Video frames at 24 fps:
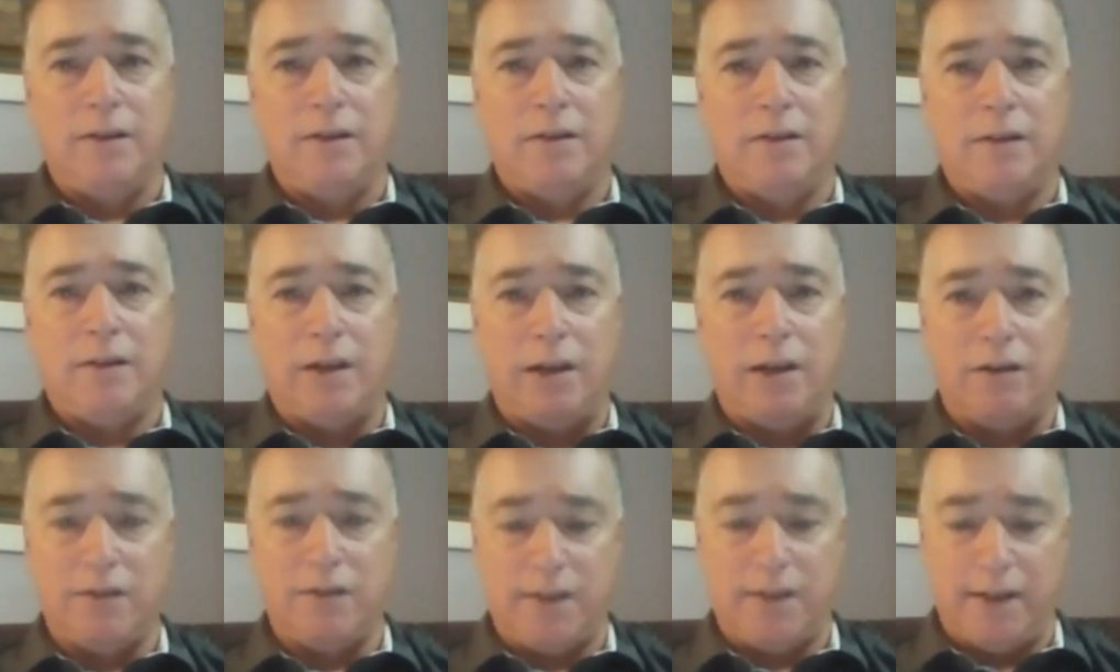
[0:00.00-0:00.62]

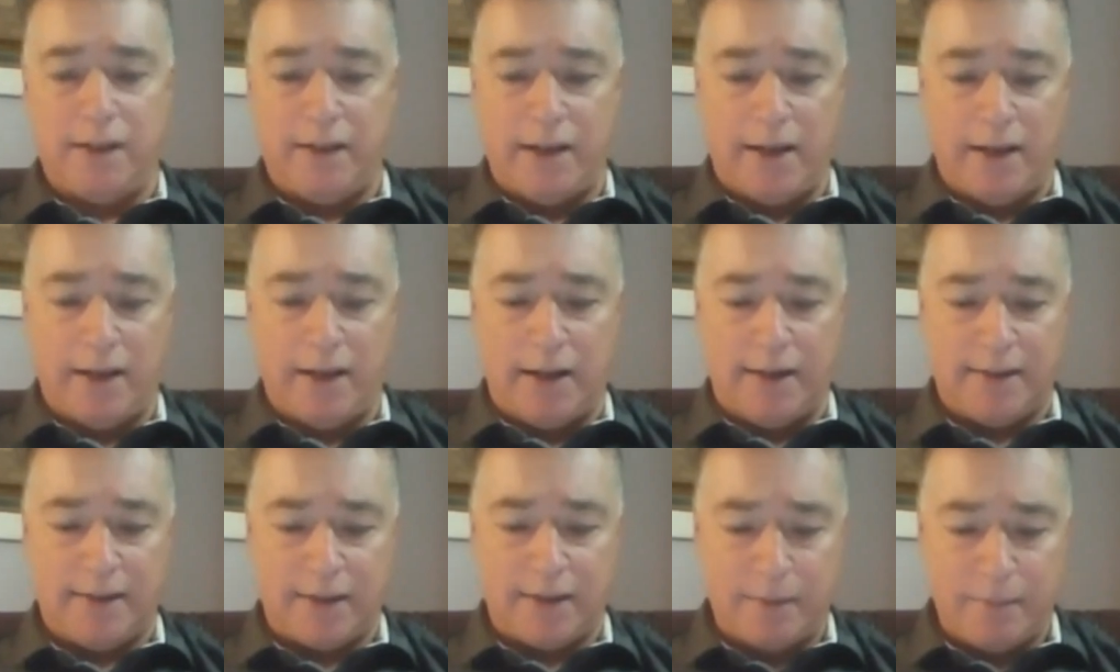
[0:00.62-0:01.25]
Alors, c'était
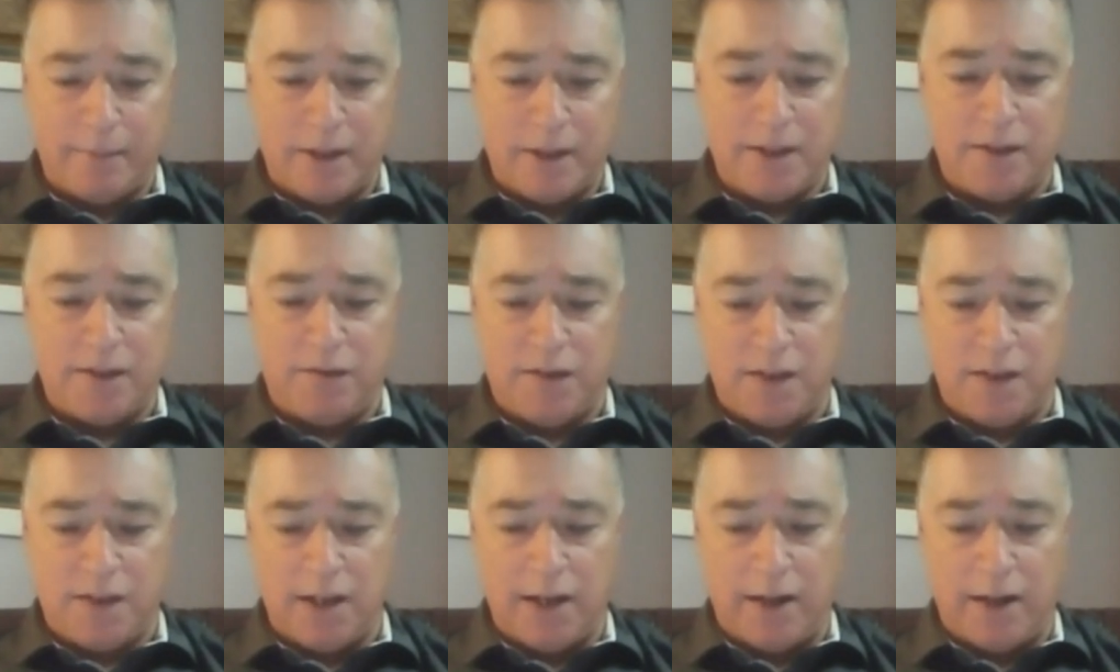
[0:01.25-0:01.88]
extrêmement
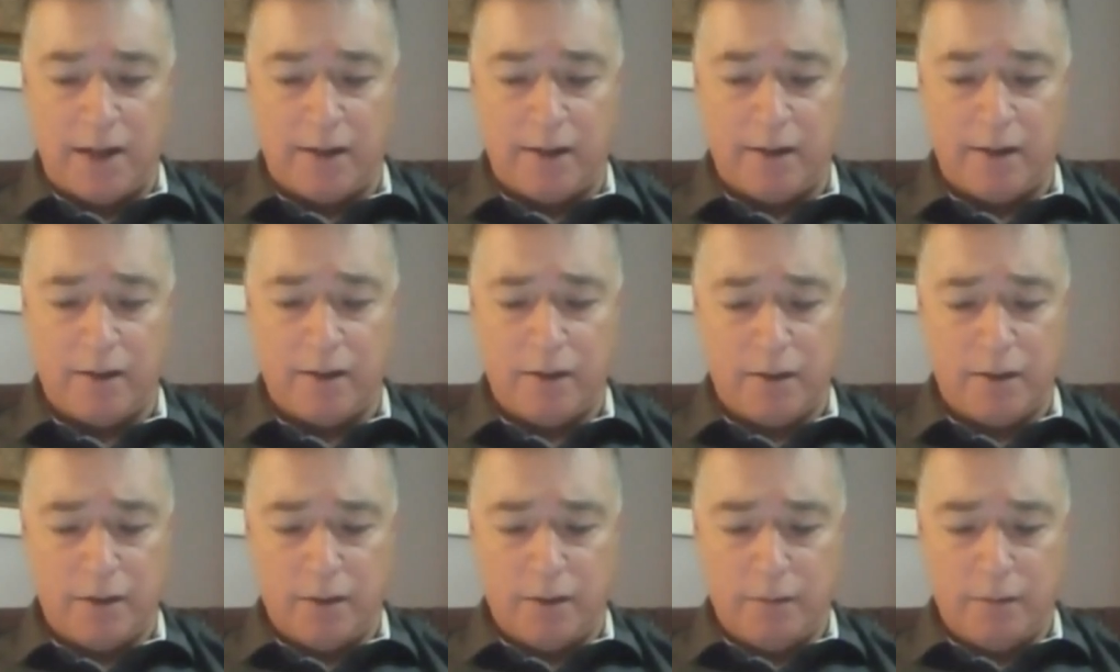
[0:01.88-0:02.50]
difficile euh,
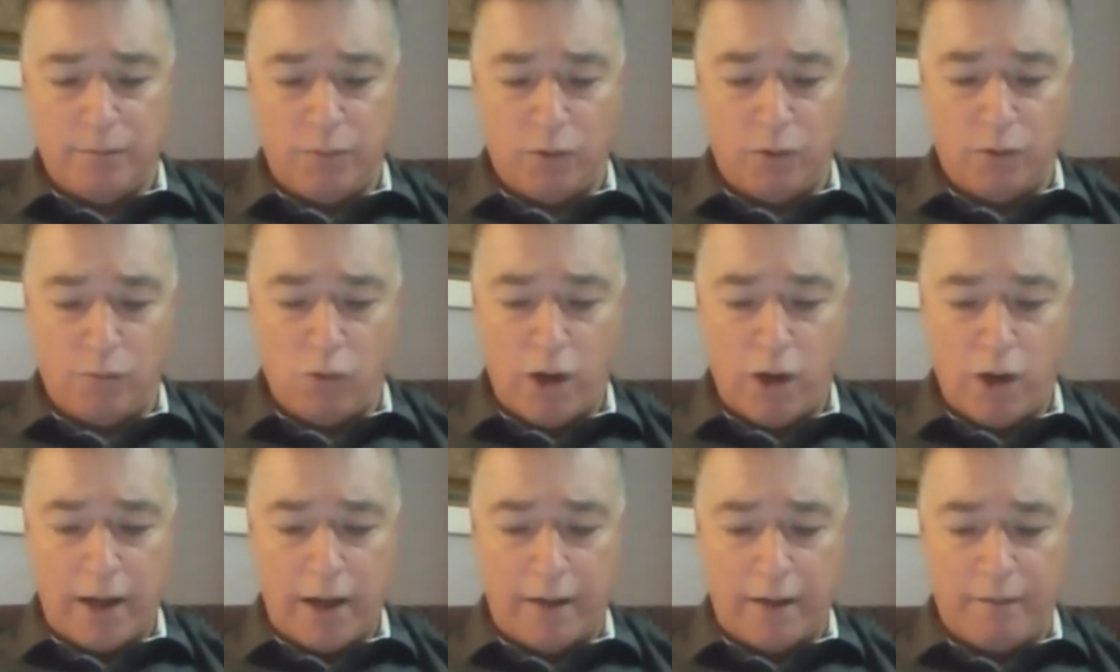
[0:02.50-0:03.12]
pour
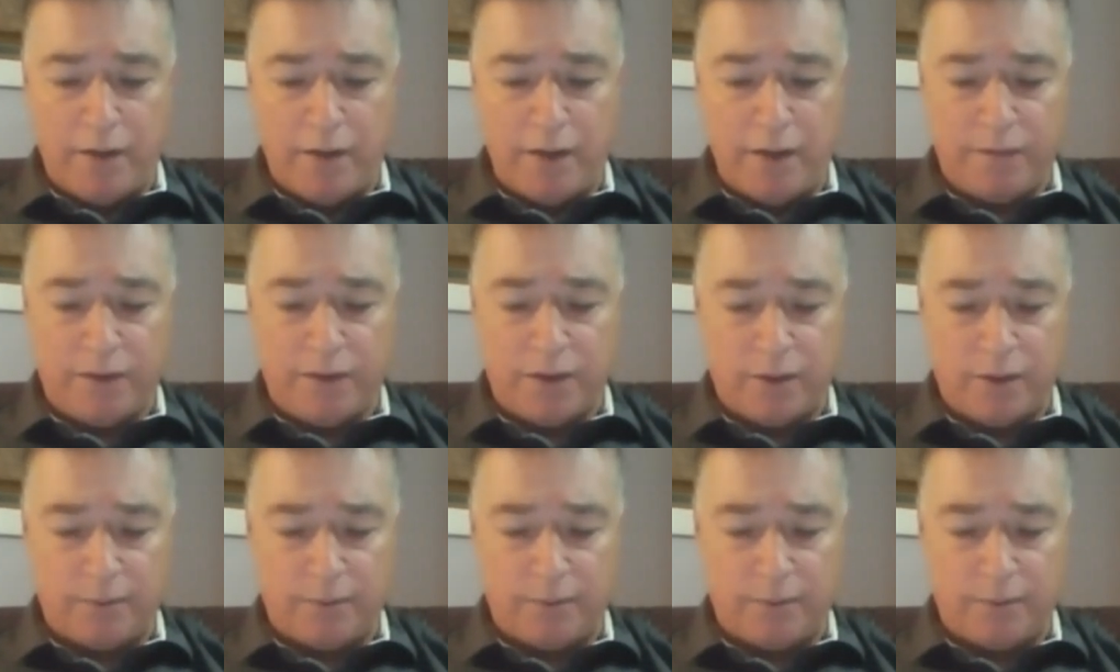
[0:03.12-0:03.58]
moi à vivre ça.